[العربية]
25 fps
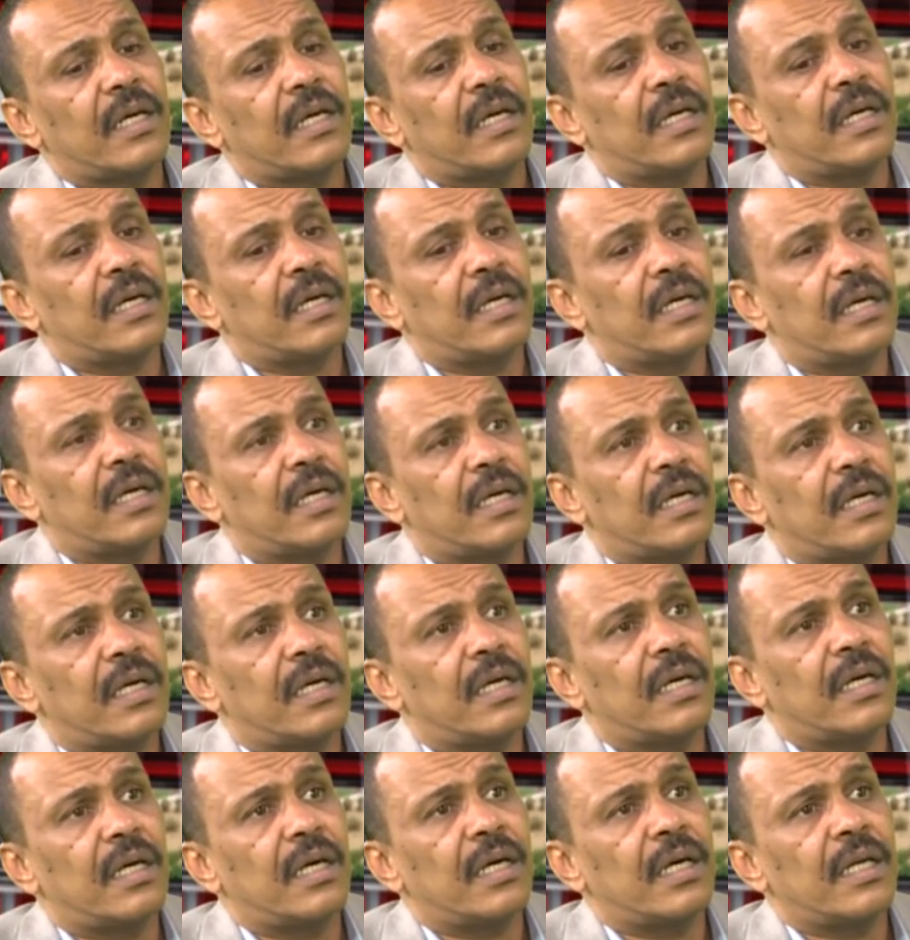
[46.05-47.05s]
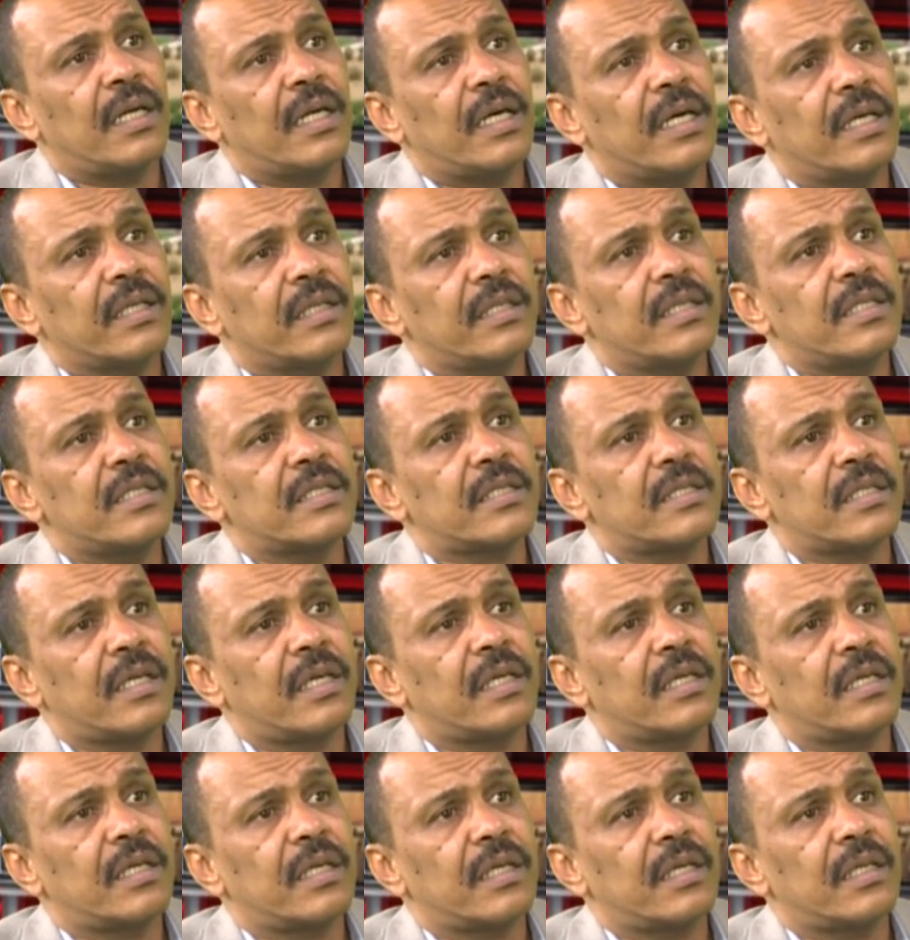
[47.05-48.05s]
آه، الحديث
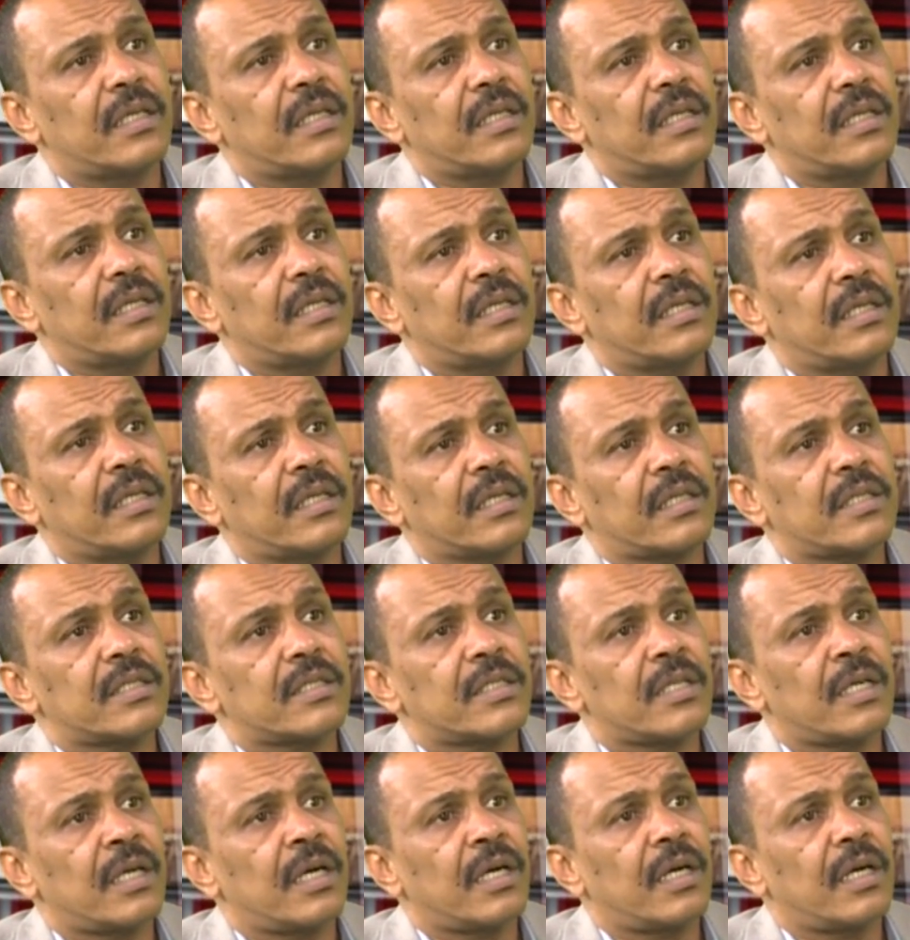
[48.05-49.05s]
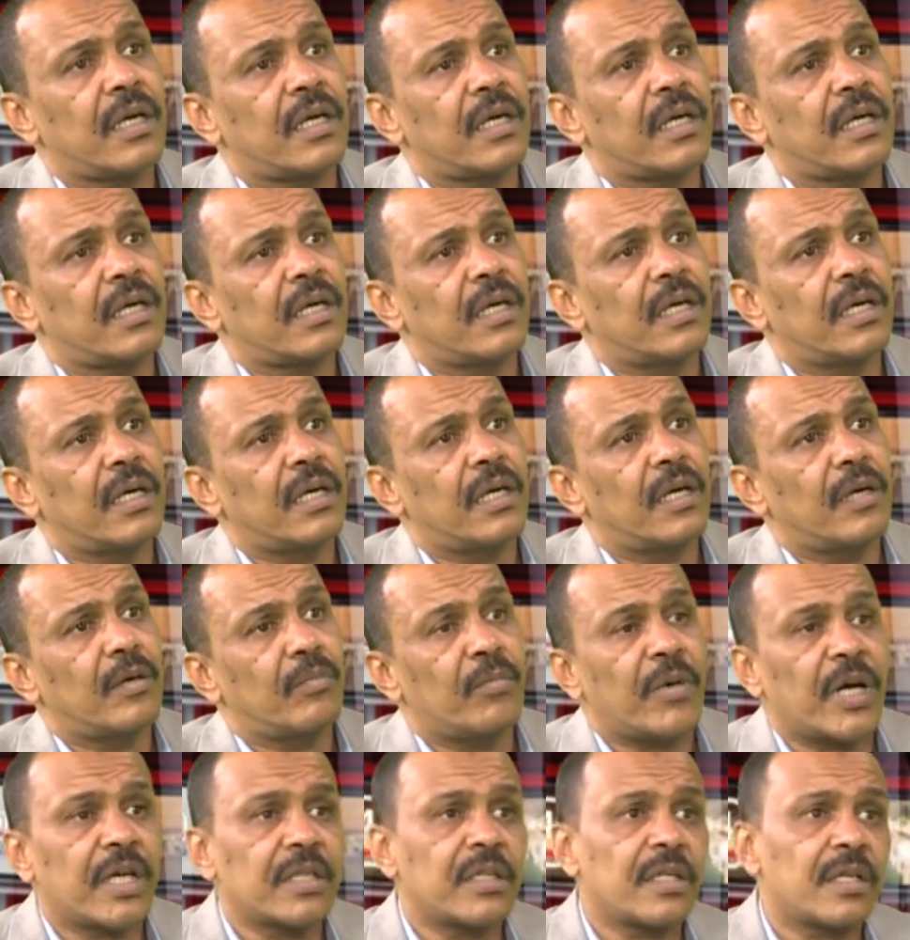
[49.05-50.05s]
عن عن عن إقصاء آه،
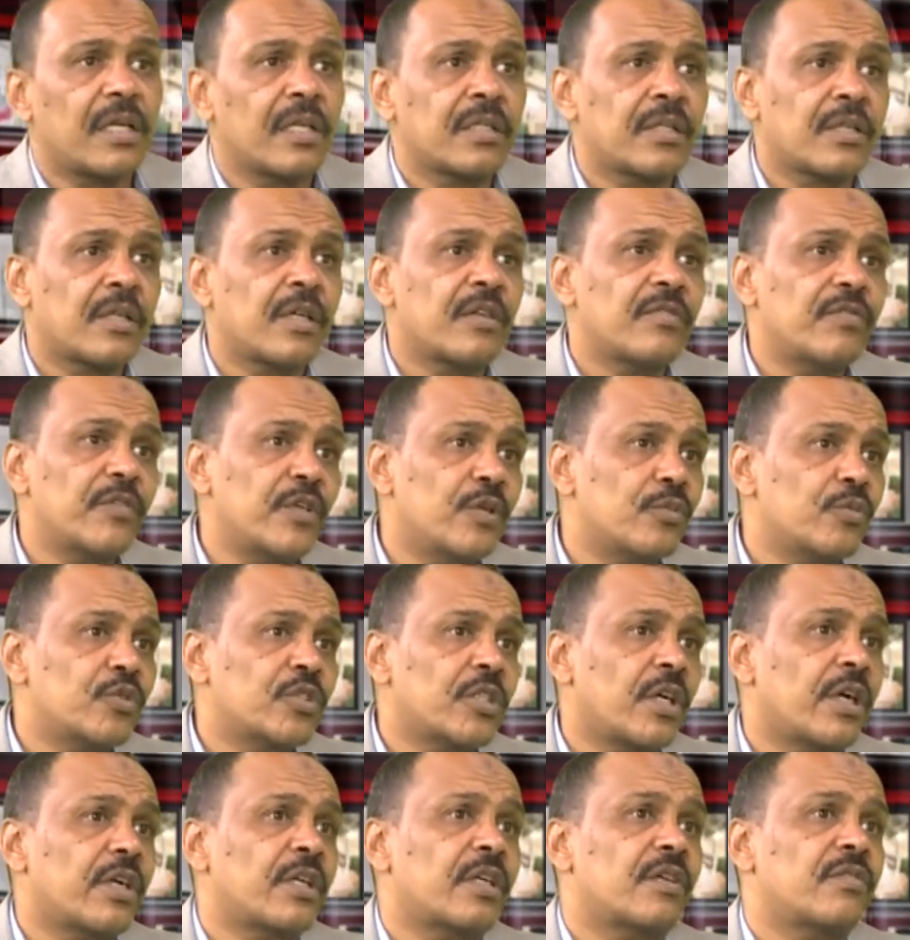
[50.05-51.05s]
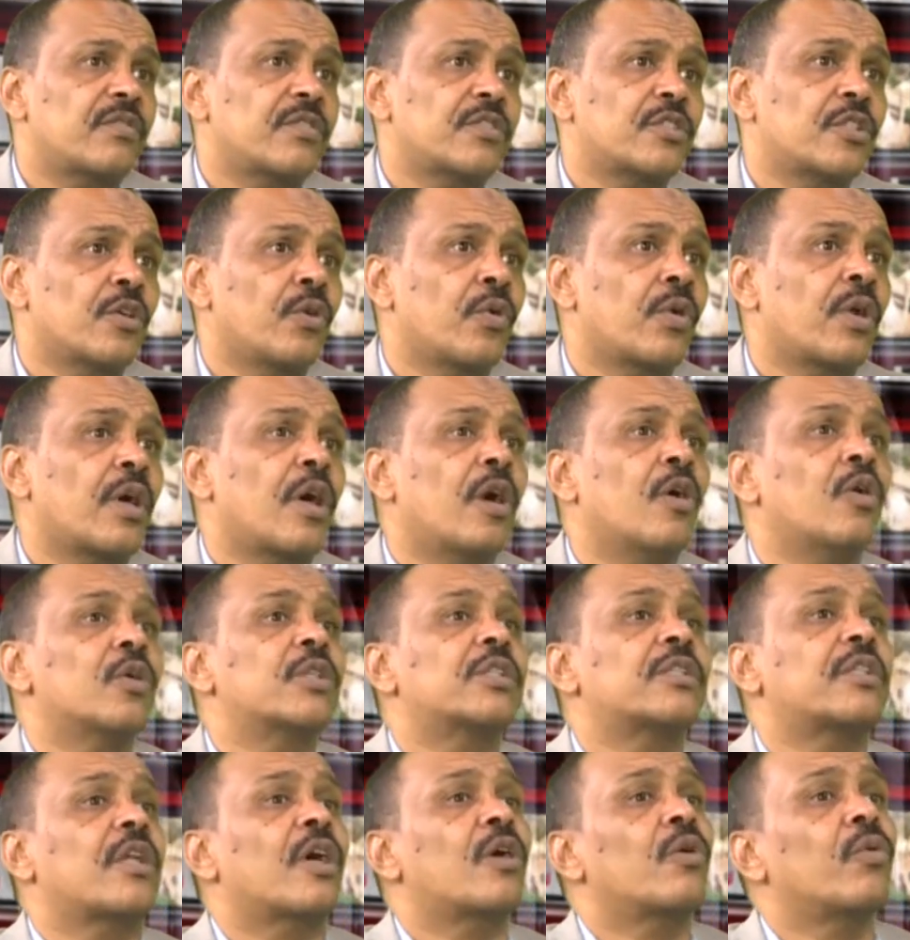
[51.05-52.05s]
بعض الأطراف من المشاركة في الثورة أو
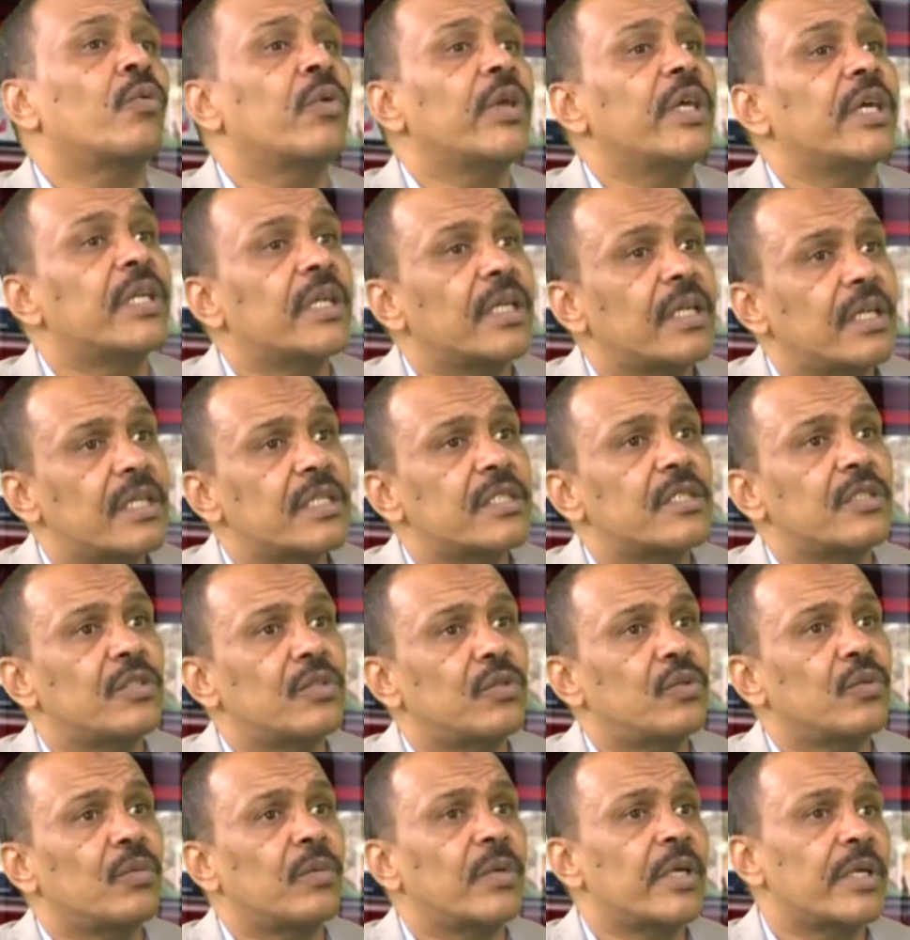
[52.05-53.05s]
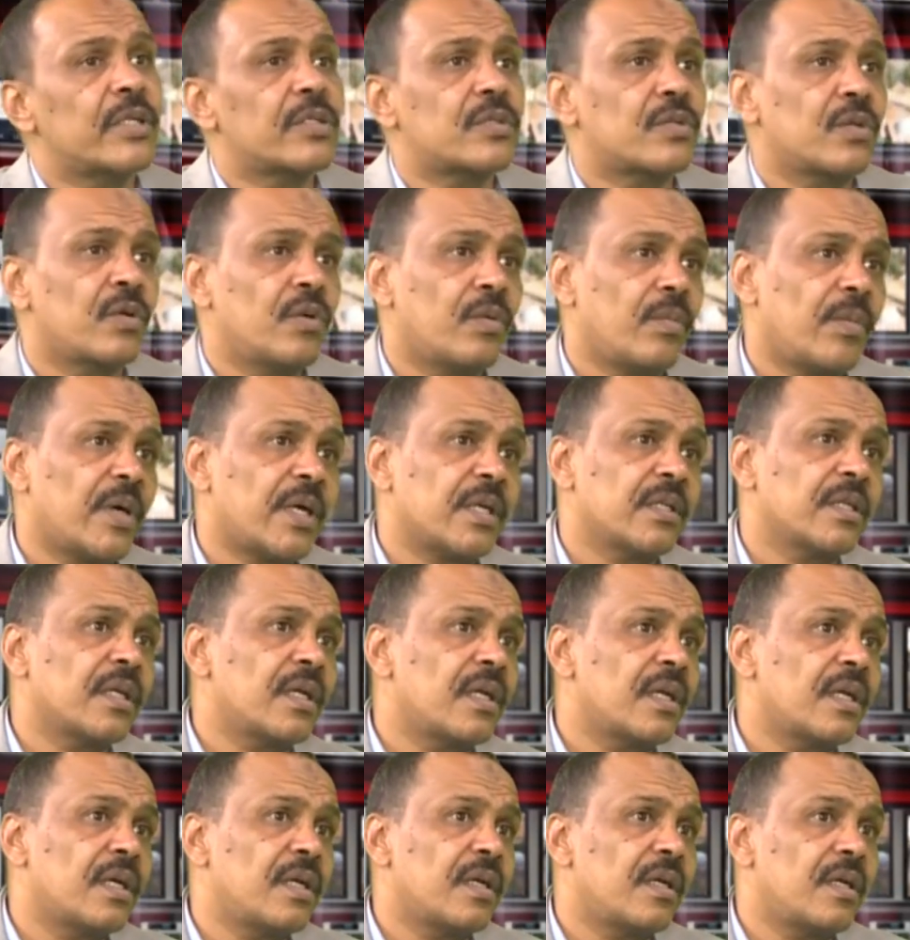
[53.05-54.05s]
التخوين الذي تمارسه بعض
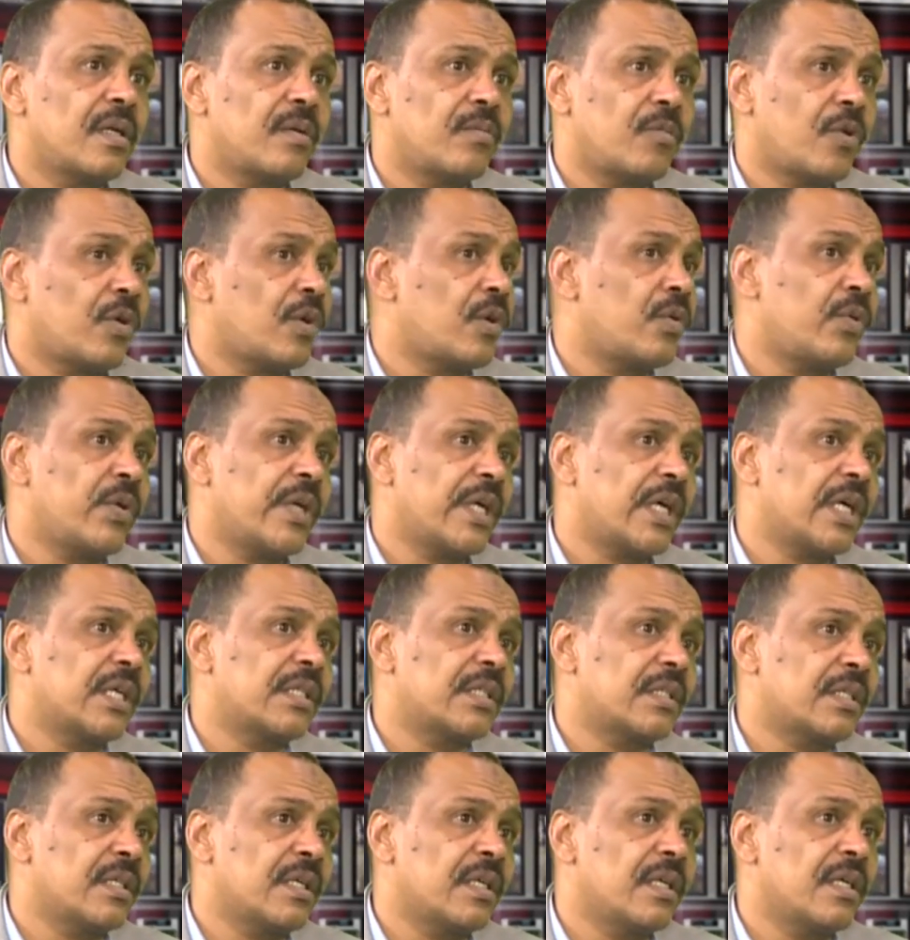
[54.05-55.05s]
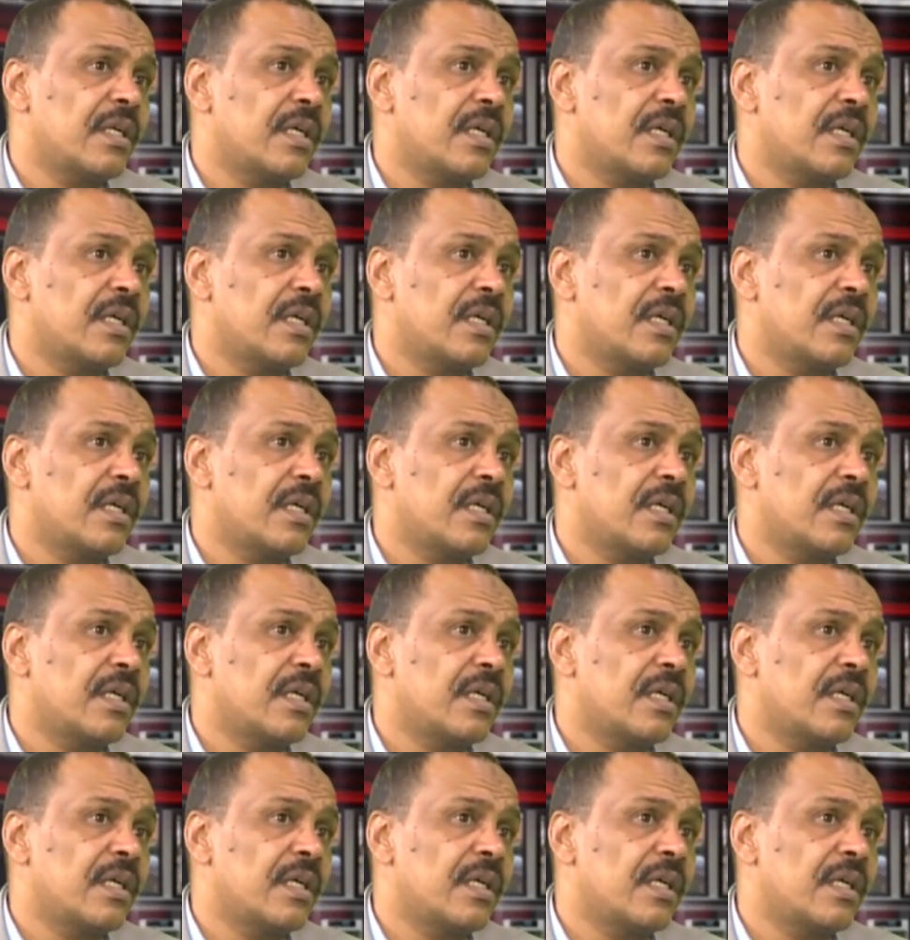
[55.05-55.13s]
المكونات